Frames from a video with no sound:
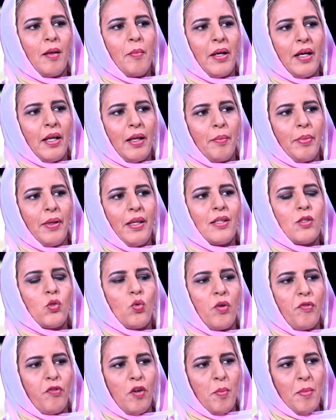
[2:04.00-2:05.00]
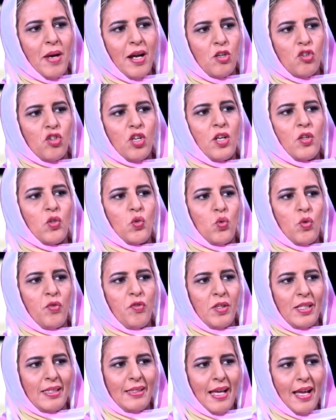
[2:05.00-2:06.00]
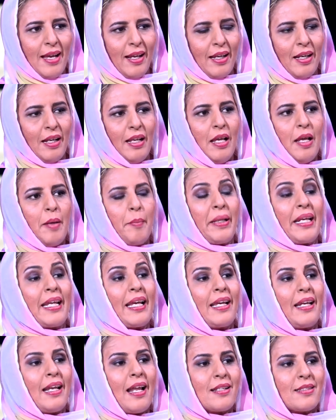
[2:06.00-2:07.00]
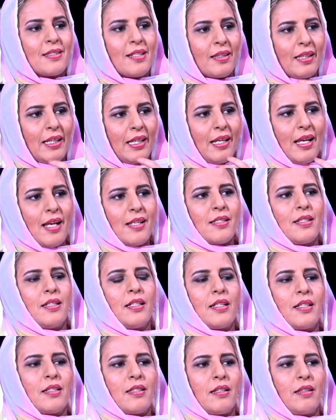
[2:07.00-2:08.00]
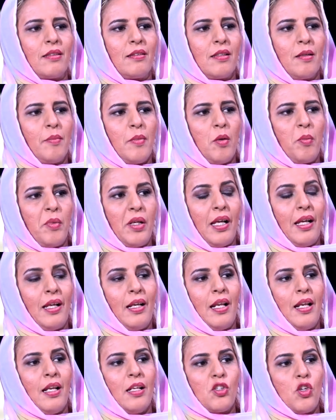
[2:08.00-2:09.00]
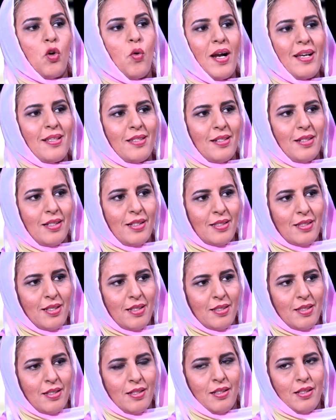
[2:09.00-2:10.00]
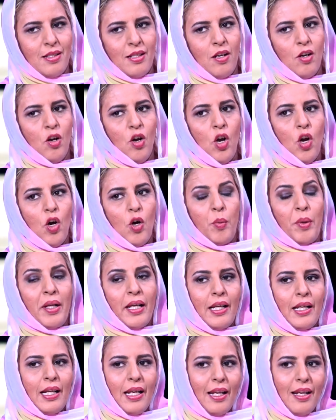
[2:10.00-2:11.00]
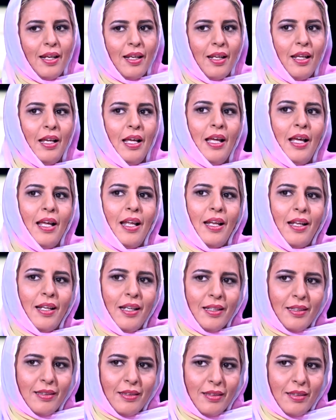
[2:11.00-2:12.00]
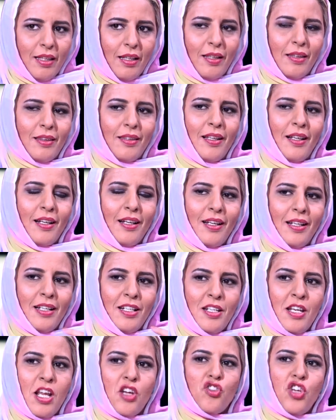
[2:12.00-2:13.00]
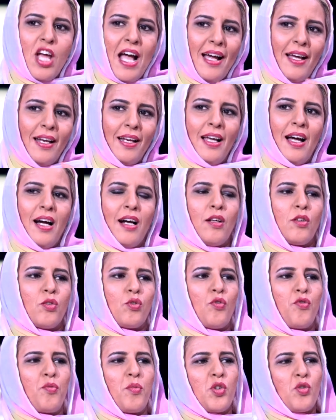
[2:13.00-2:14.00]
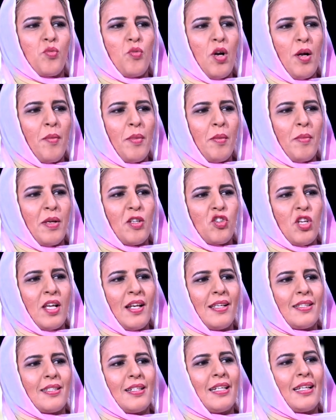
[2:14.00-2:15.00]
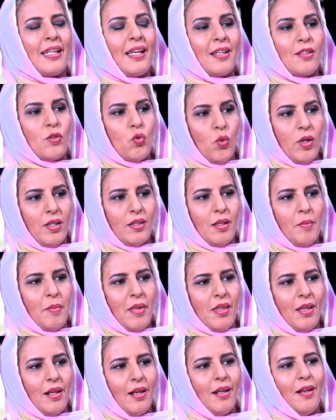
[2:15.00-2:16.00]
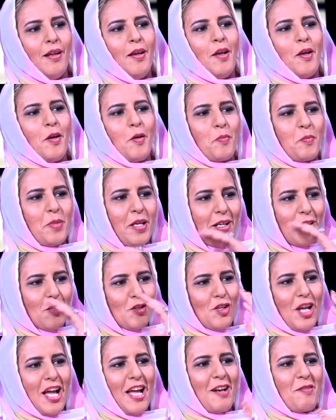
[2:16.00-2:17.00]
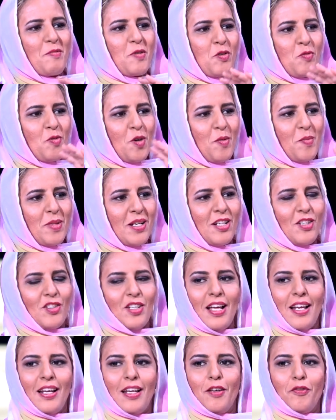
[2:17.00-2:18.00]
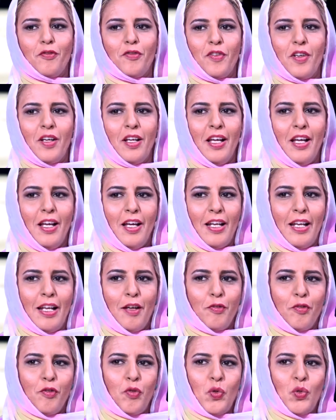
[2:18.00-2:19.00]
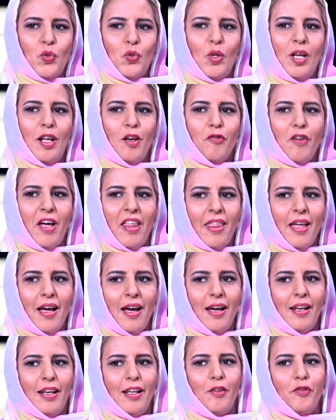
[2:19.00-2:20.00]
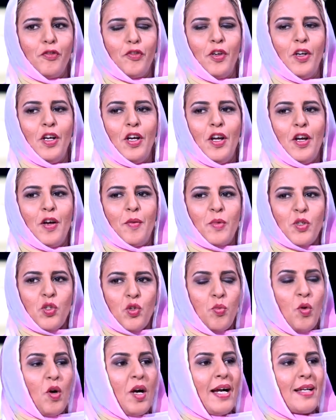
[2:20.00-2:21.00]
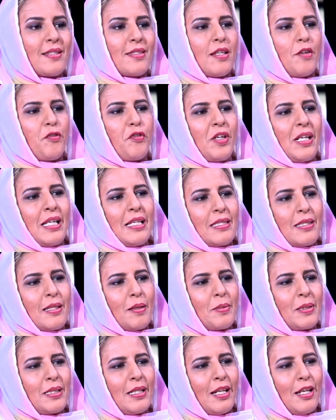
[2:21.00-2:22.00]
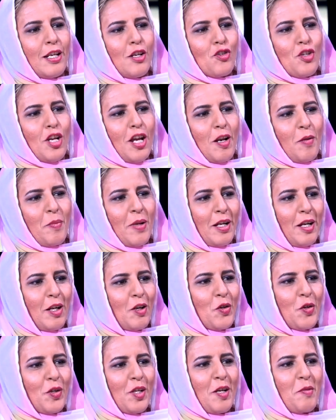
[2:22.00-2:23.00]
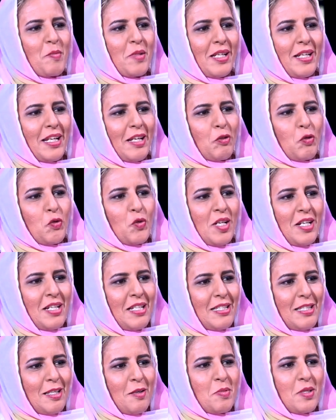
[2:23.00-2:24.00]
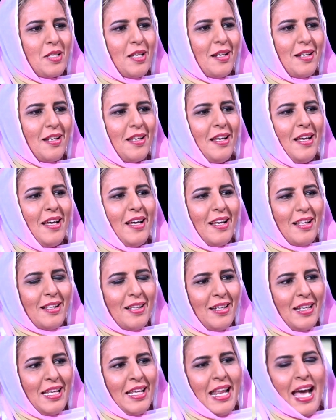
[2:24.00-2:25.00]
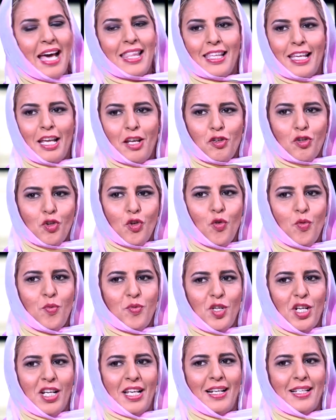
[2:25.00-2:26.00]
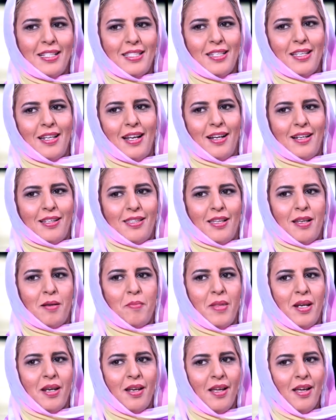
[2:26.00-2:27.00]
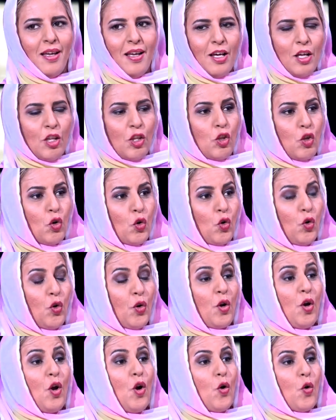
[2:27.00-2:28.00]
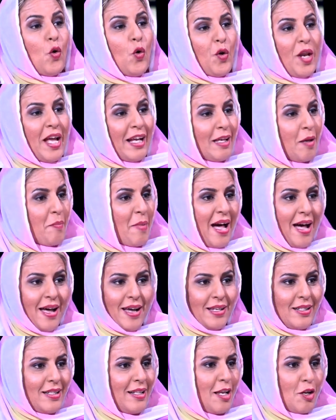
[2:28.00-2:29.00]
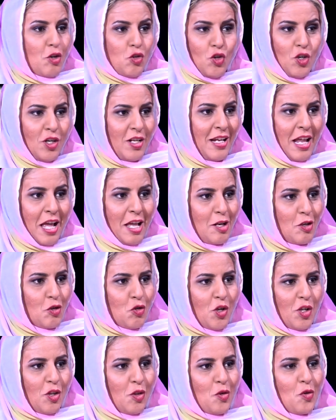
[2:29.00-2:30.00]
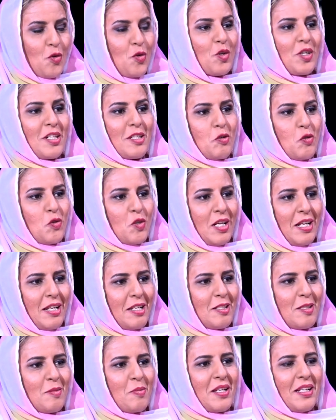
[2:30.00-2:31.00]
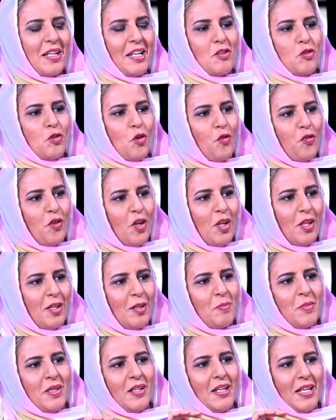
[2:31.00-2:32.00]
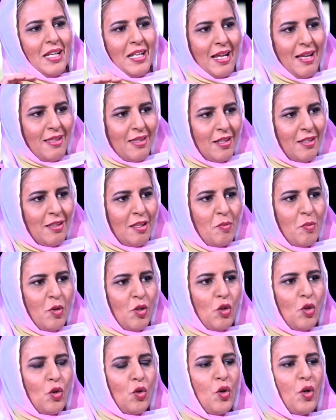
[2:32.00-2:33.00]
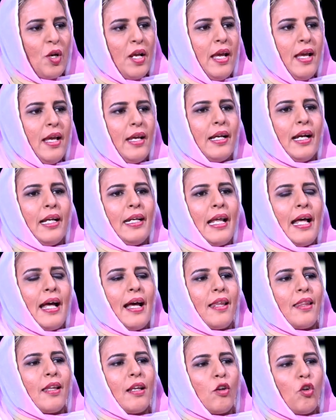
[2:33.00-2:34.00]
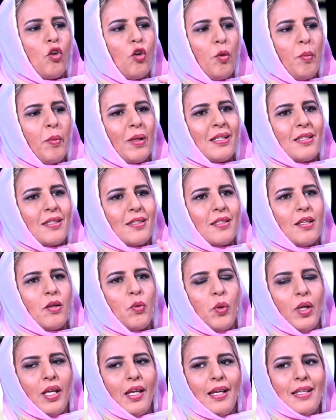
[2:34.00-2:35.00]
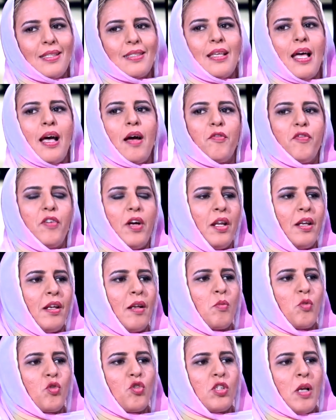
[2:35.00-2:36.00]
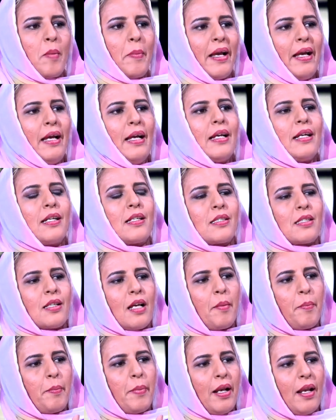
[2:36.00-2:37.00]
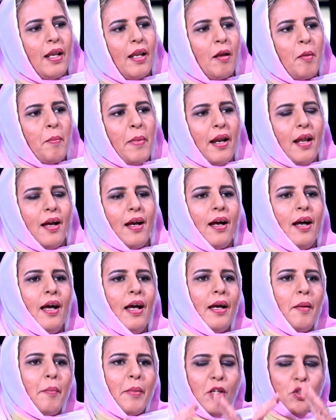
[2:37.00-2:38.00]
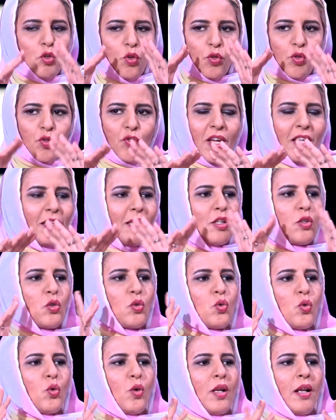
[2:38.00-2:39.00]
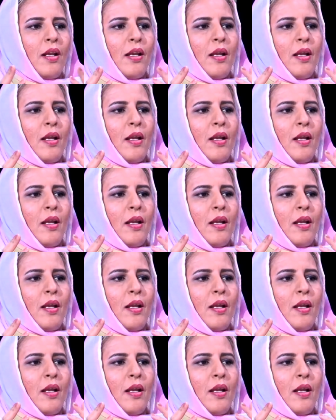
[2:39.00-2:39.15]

المغربية سواء في المهجر سواء في الداخل من خلال التضحيات اللي كتقدمها من خلال الجوائز اللي كتحصل عليها ومن خلال النجاح اللي حققته في مجموعة من المجالات اللي كانت وحدها مثلا بين الرجال مجموعة من الرجال لا في لا في وصول الفضاء لا في مجموعة حتى في النسب ديال نجاح البكالوريا ملي كيعطونا النسب ديال الاناث كينجحوا بشكل كثير اكثر من الذكور وهناك معاهد لا يجل لا يلجا الذكور كتوصل لنسبه كينجحوا فيها الاناث اكثر من الذكور يعني هذا النوع من التوعيه ساهم في ان المجتمع يتقبل المراه ما يشوفش في هذيك الصوره